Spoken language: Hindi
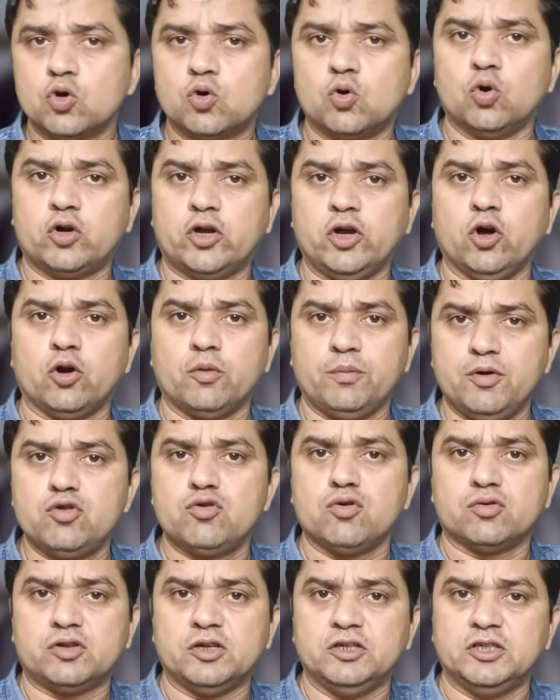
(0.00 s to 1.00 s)
कुकी और
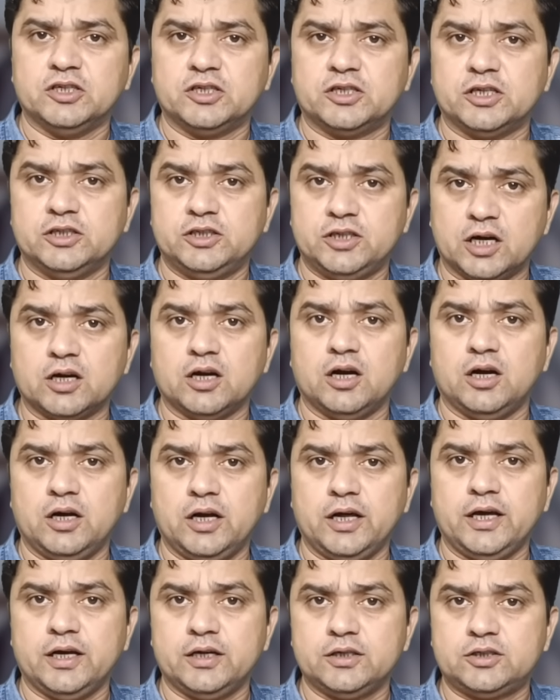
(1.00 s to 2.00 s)
मीज़ो से जिनकी जंग लड़
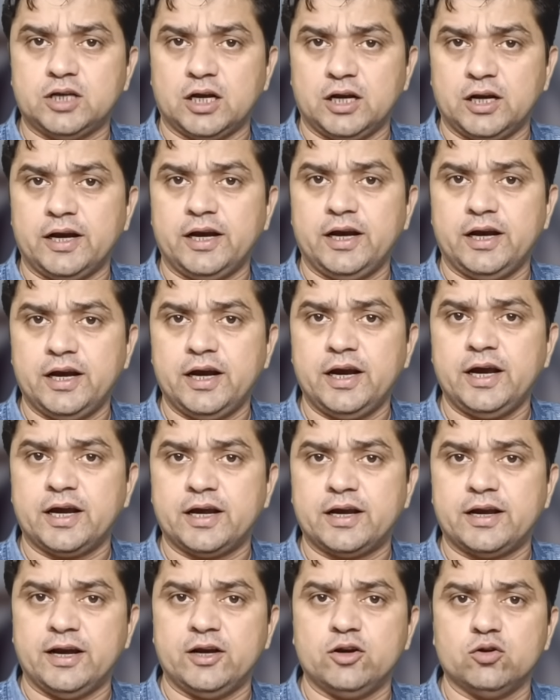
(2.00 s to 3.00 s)
रही चल रही है एक
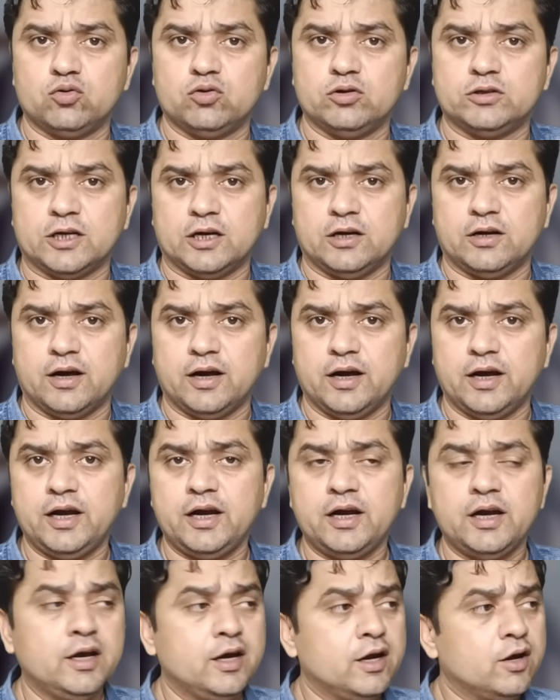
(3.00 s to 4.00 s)
गृह युद्ध चल रहा है